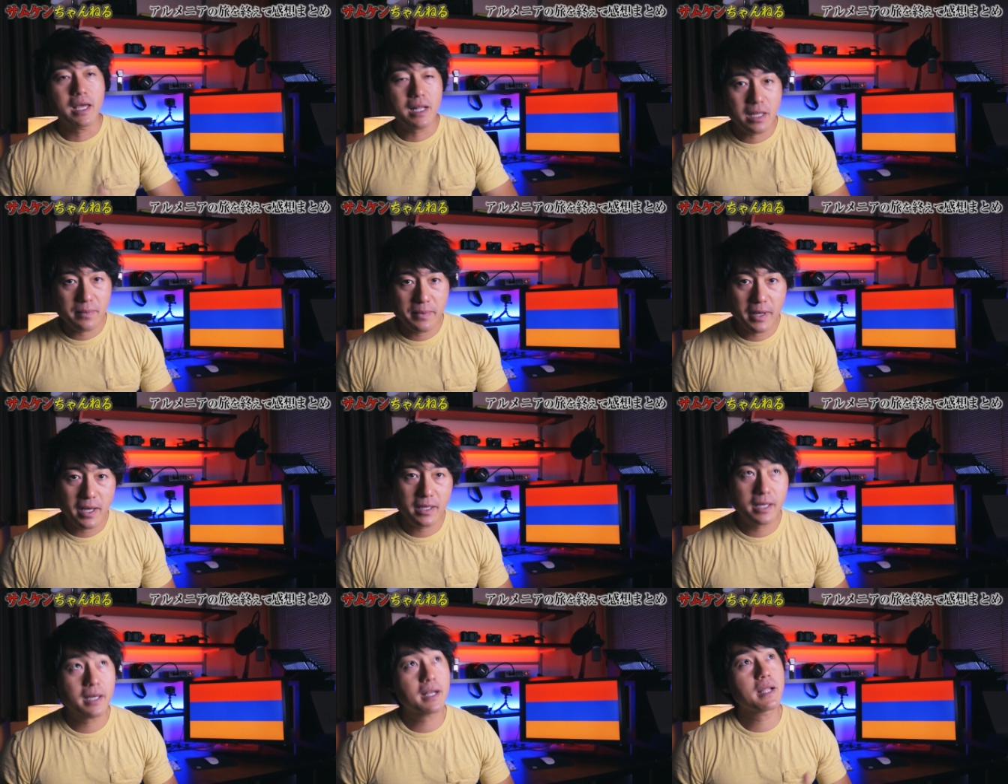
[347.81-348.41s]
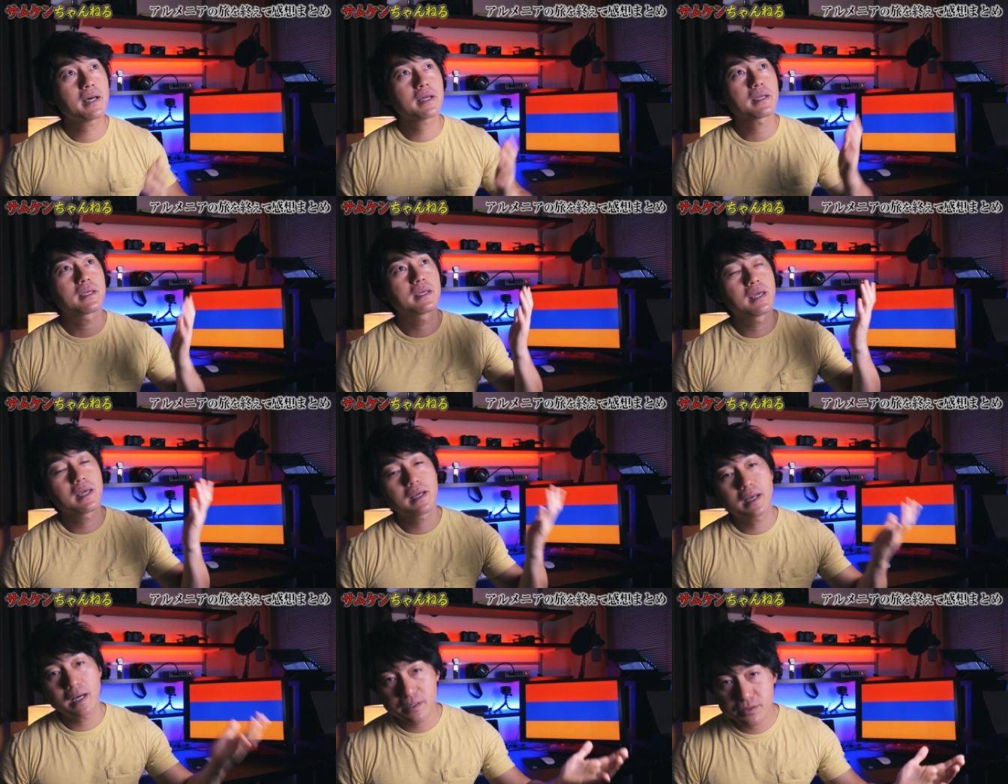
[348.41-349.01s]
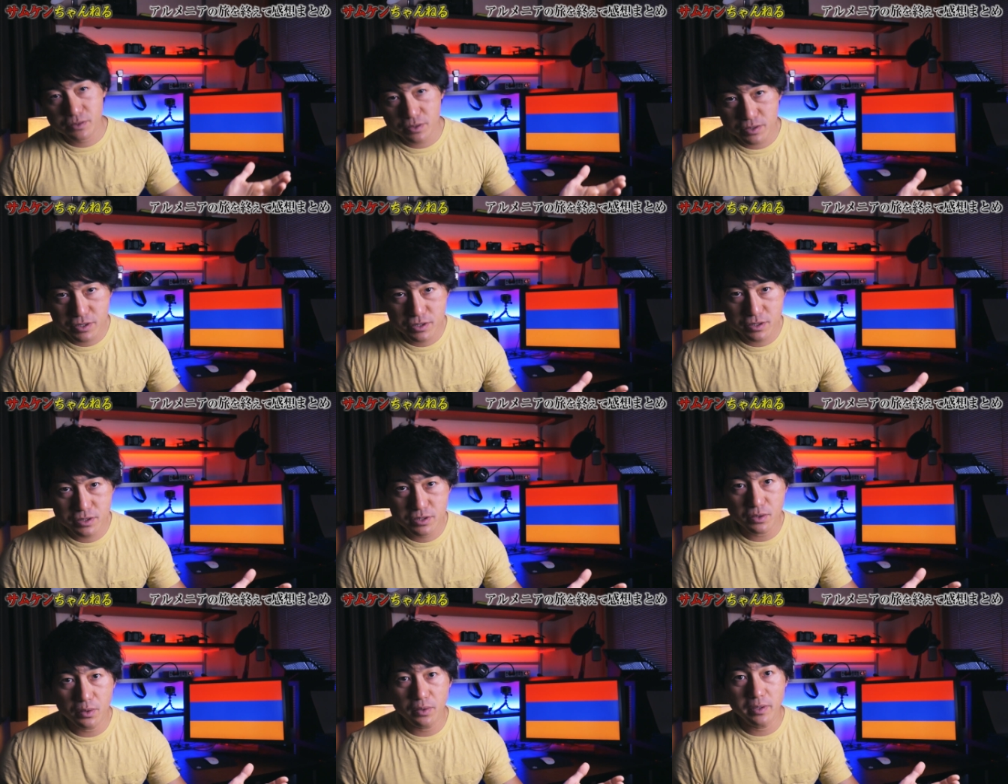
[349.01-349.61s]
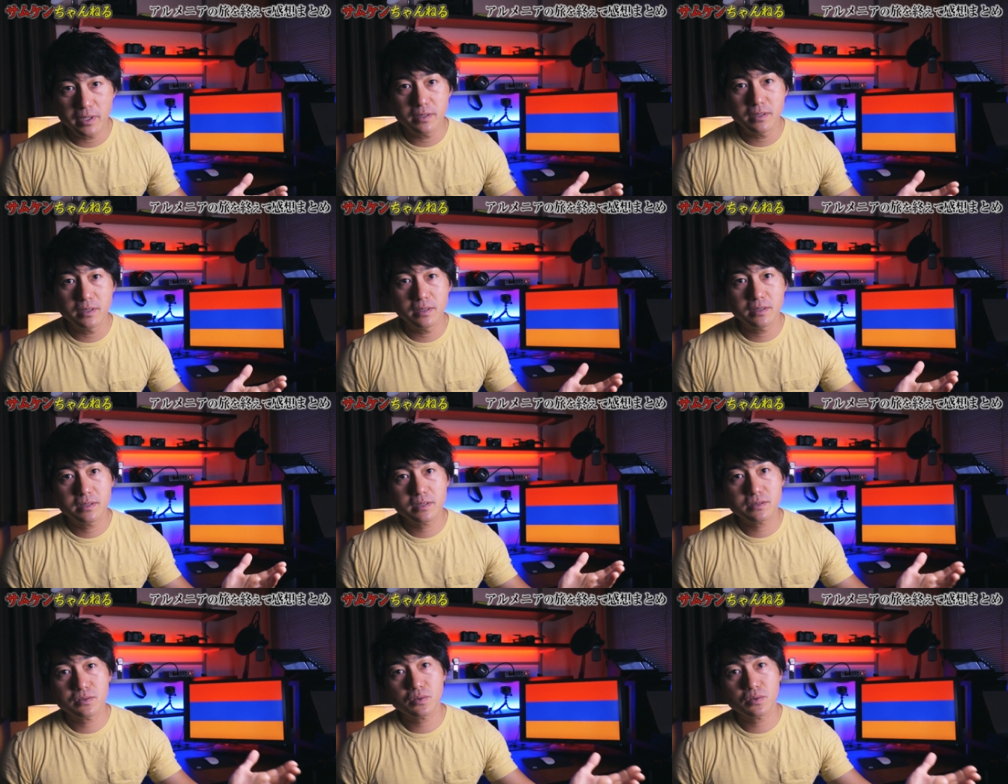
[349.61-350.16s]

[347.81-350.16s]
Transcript: エレバンからゲガルド修道院に行って、